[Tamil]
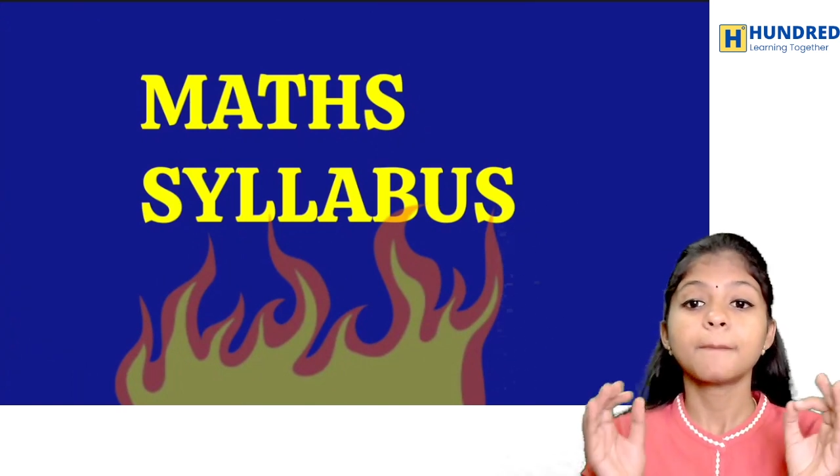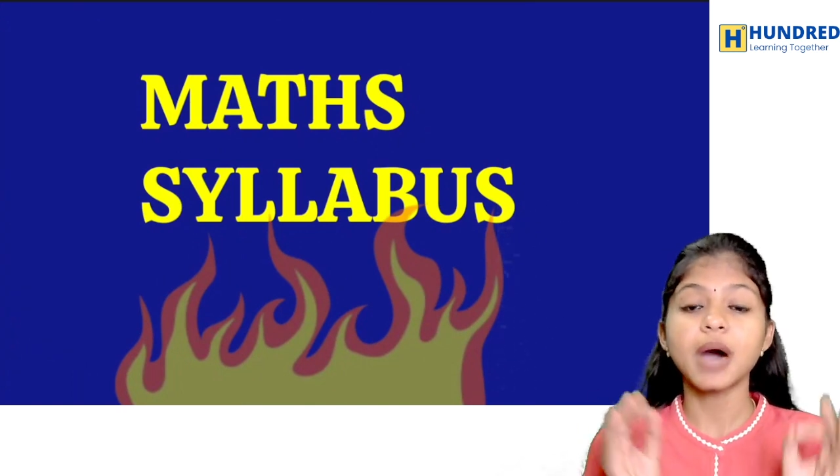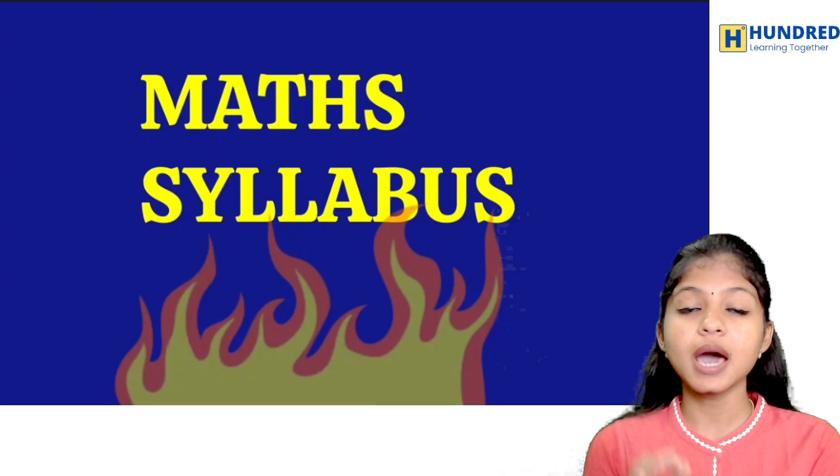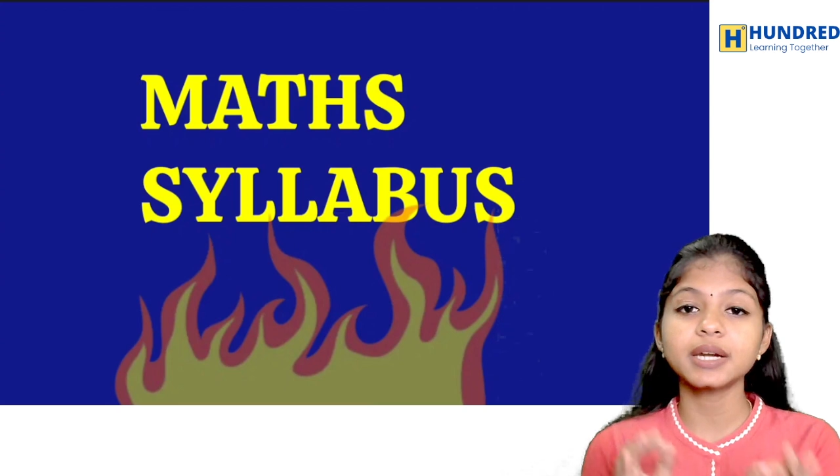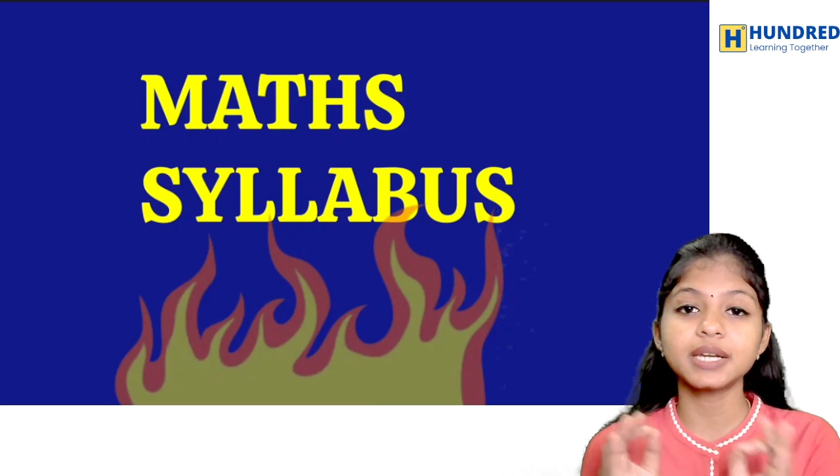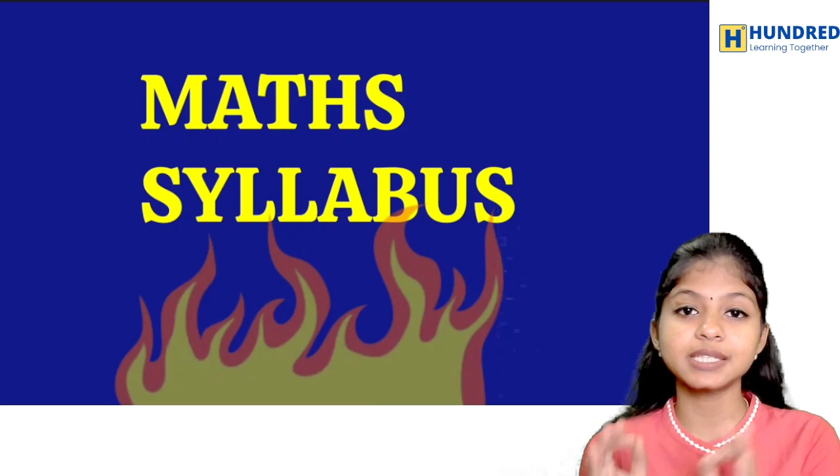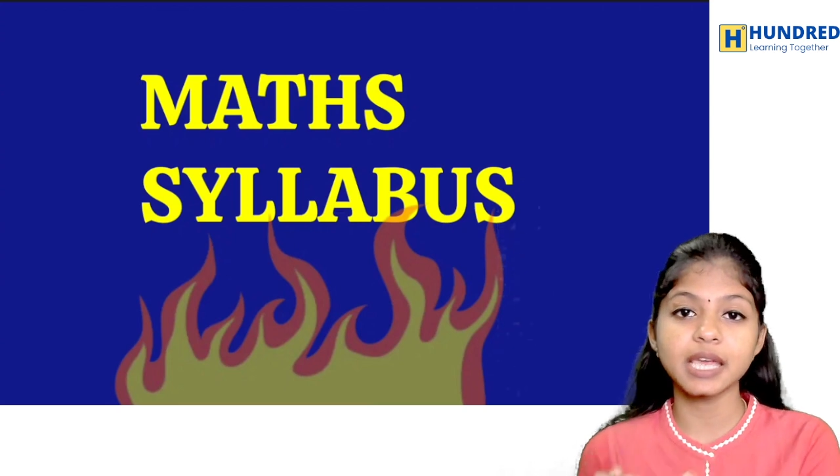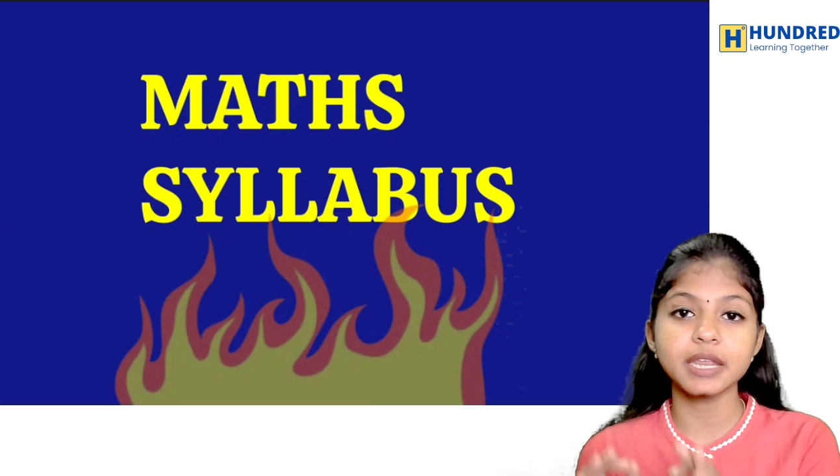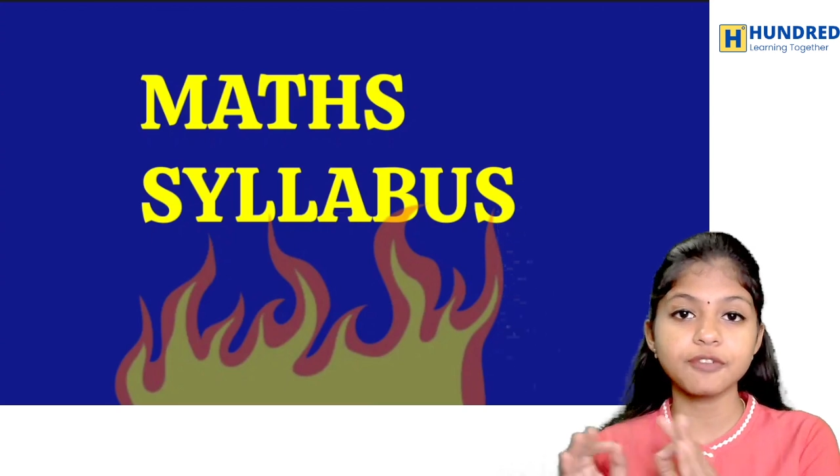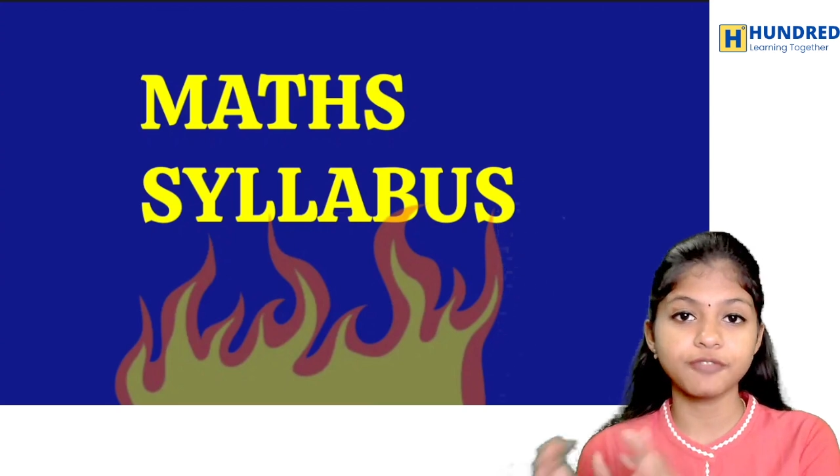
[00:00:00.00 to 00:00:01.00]
மார்க்
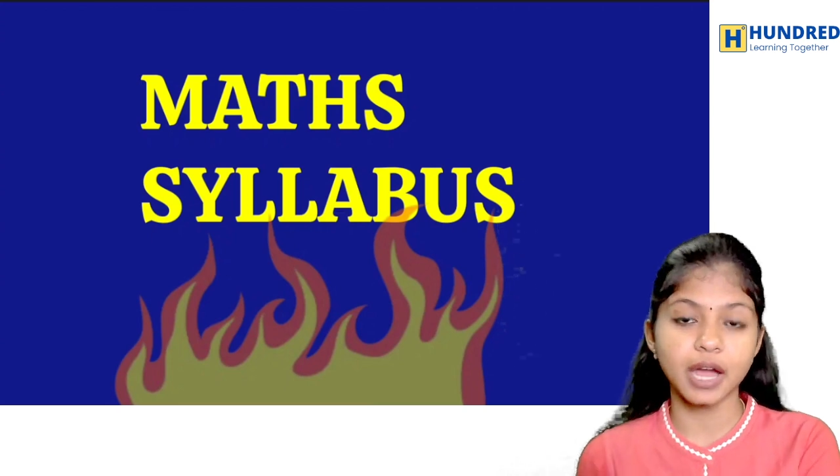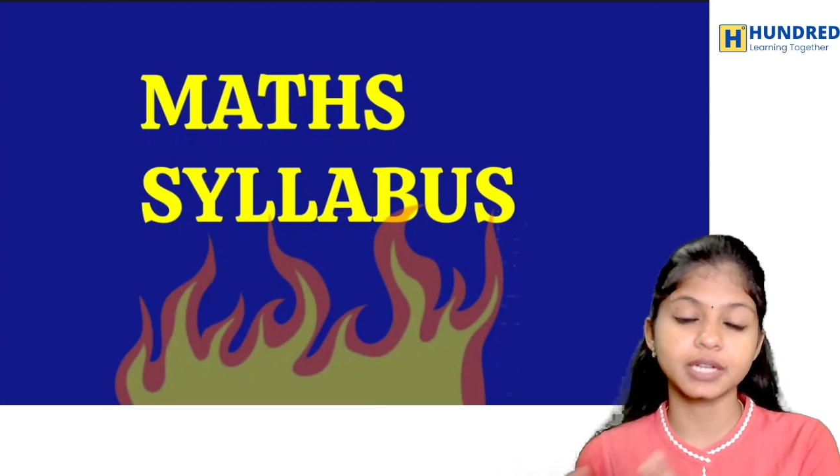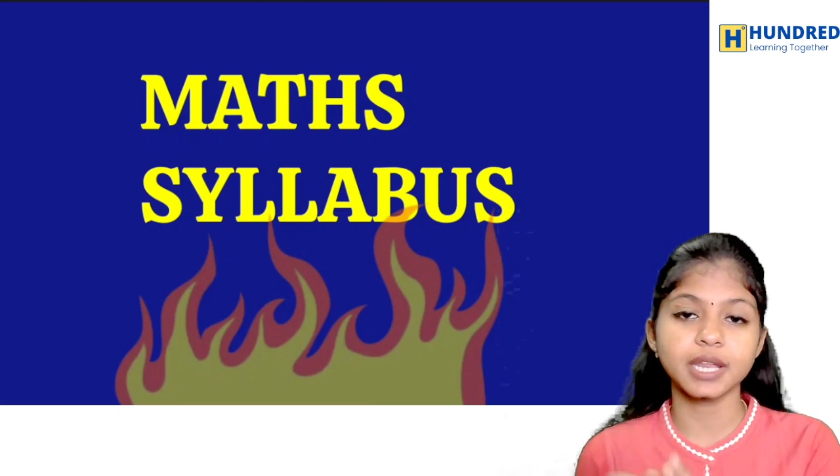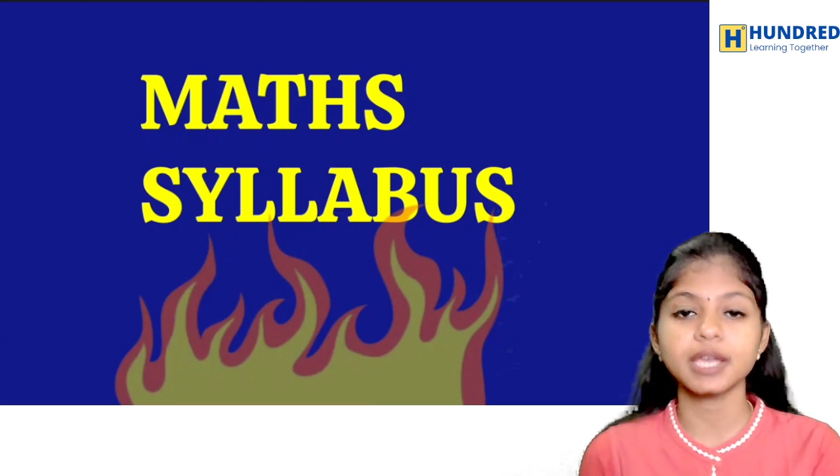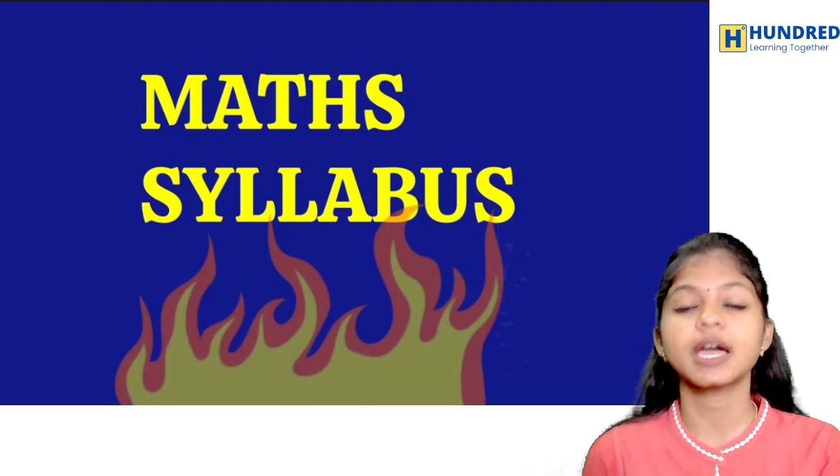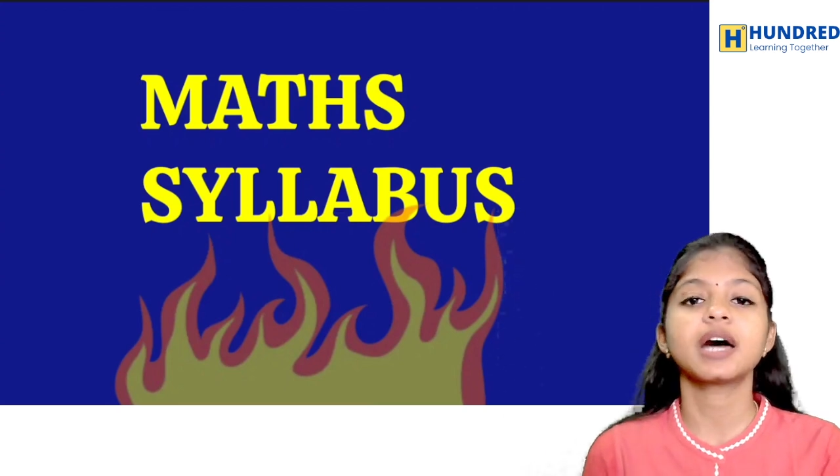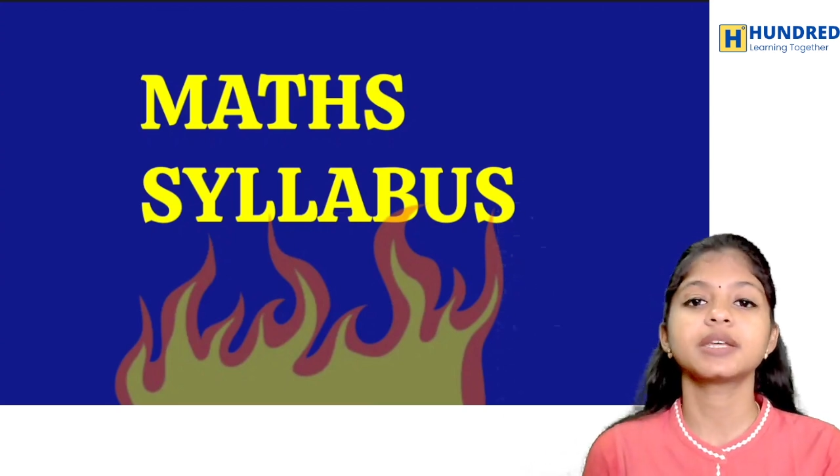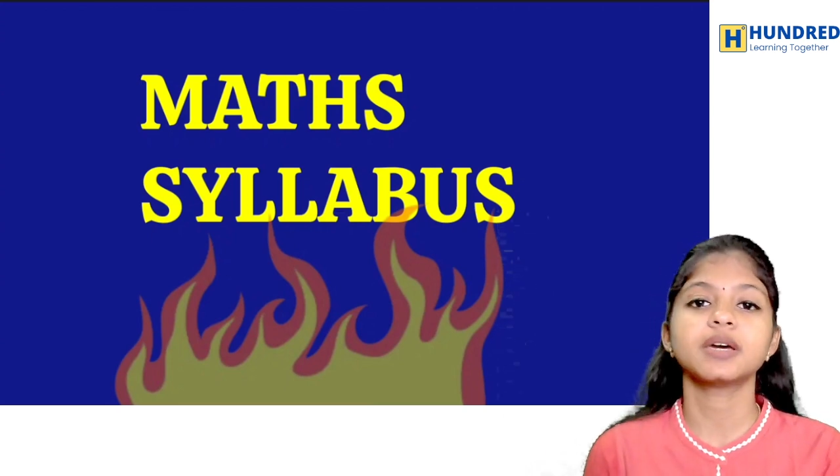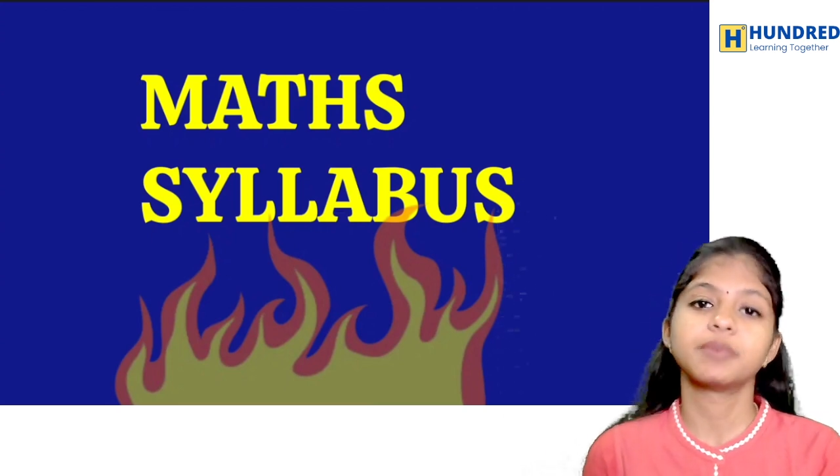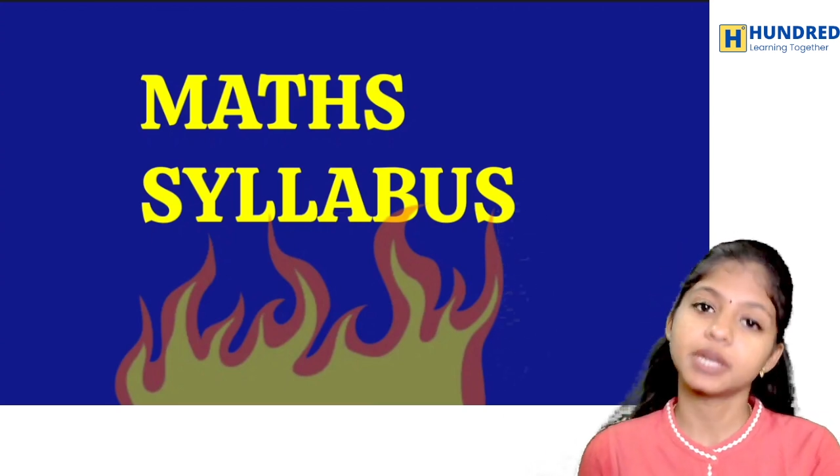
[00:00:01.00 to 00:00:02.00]
டிசைடிங் ஃபேக்டரே யார்
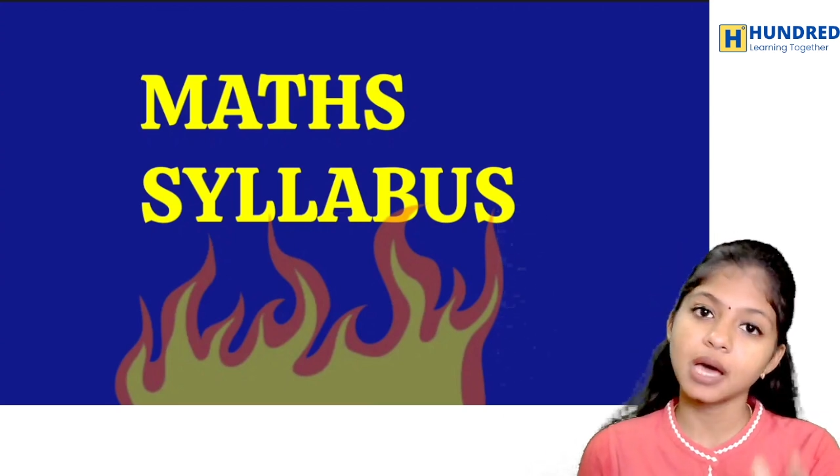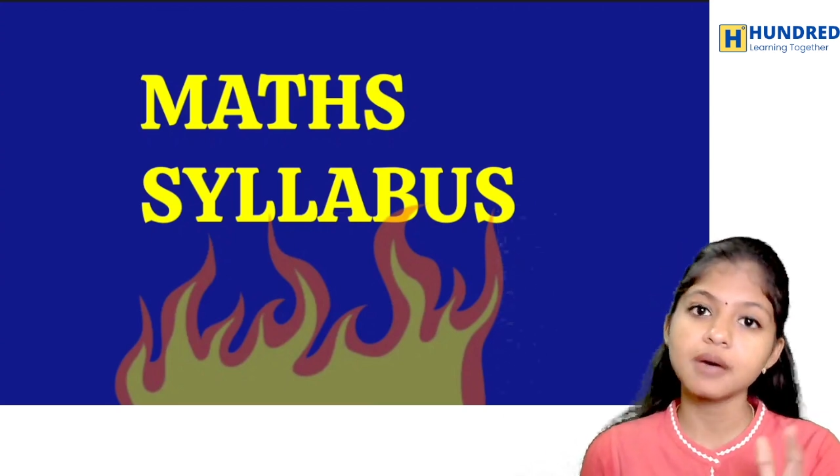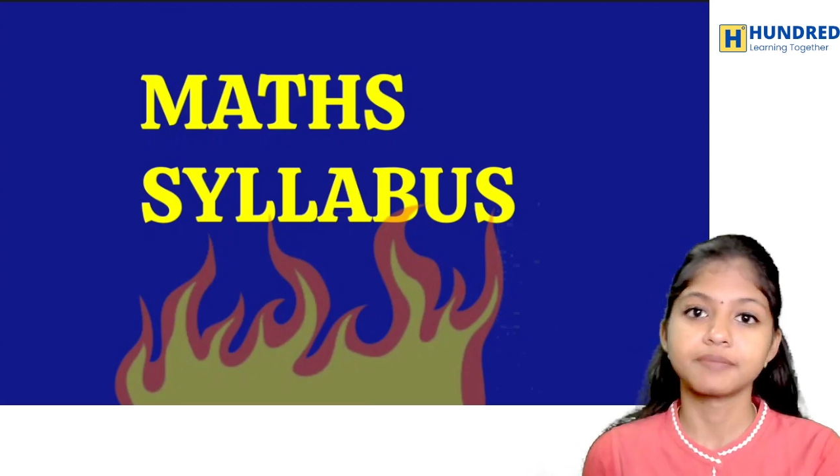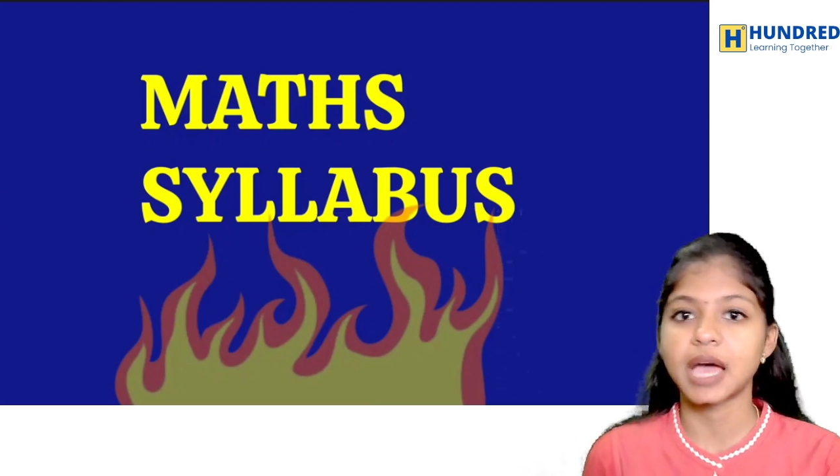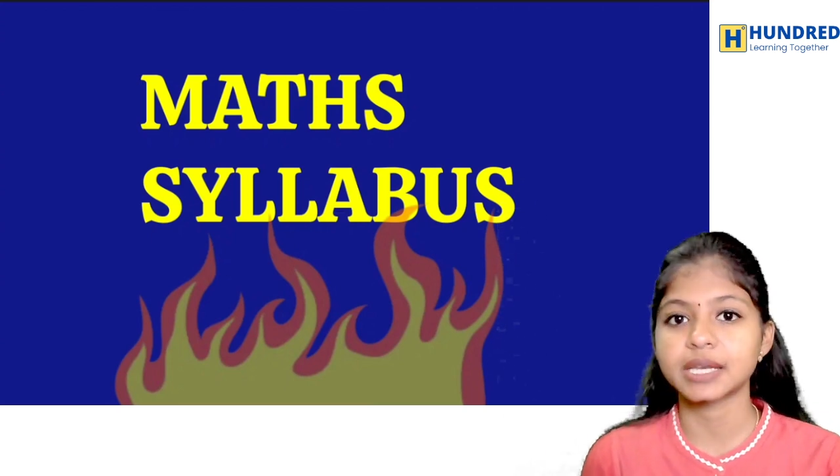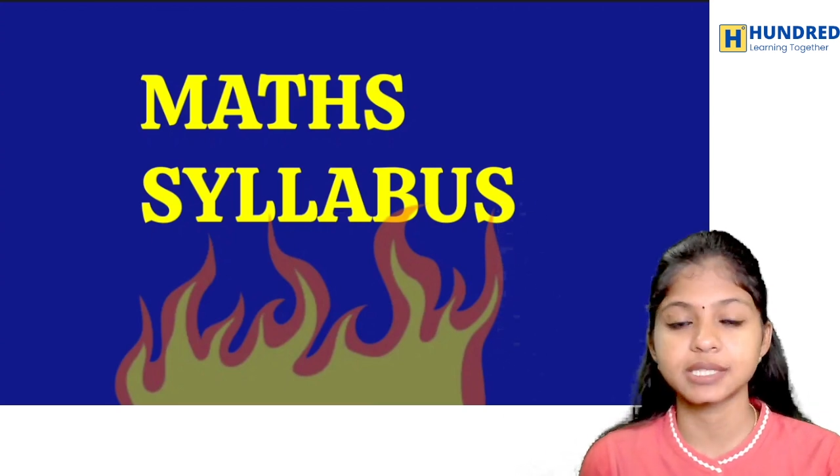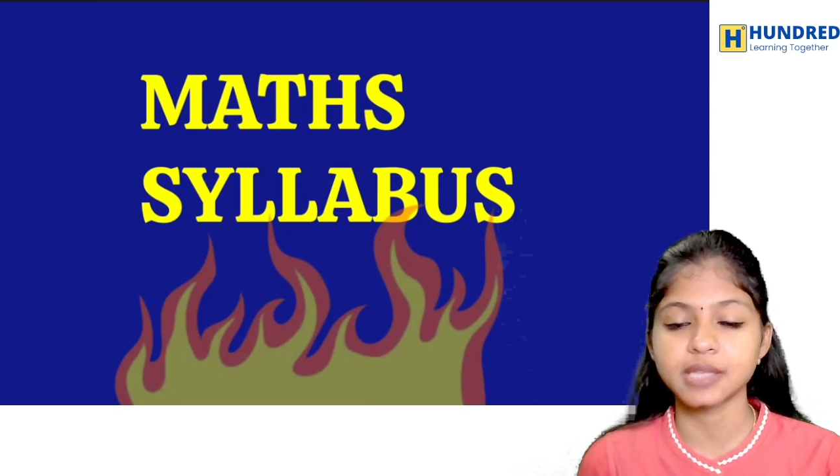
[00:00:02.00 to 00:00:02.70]
அப்படின்னா மேக்ஸ்